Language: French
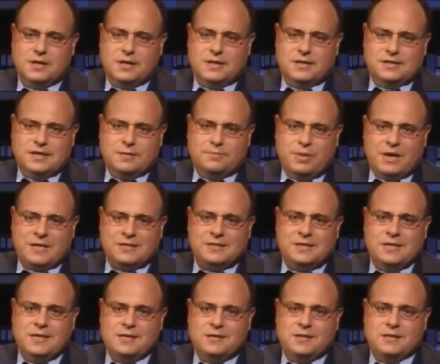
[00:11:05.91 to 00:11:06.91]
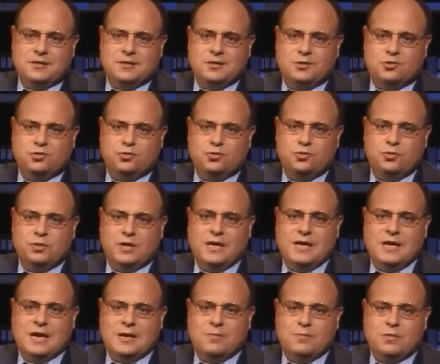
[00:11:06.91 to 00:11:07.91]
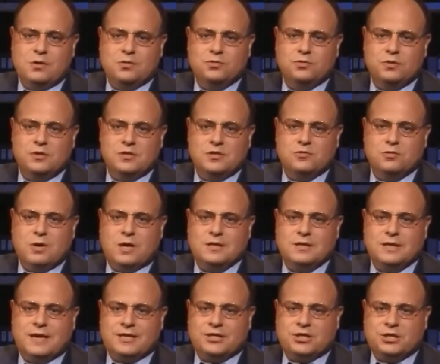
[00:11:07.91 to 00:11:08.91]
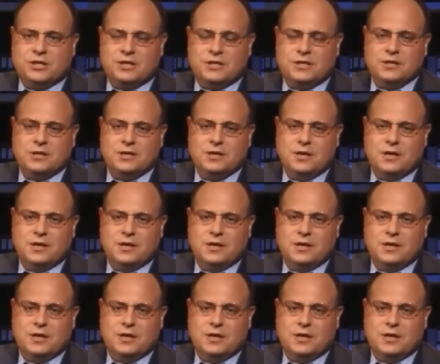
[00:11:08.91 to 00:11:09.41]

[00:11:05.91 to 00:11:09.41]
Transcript: C'est parce qu'il était issu également d'une histoire tragique